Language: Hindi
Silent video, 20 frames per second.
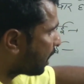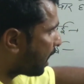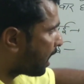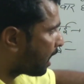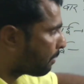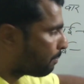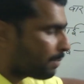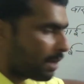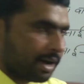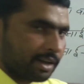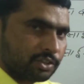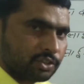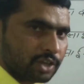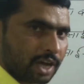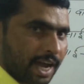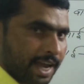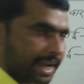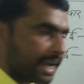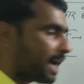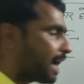चार पांच
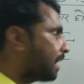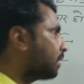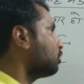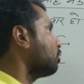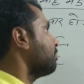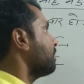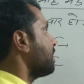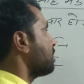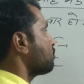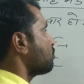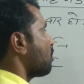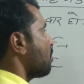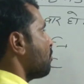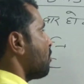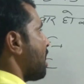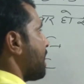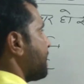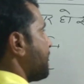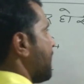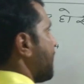आएगा तो मैंने सोमवार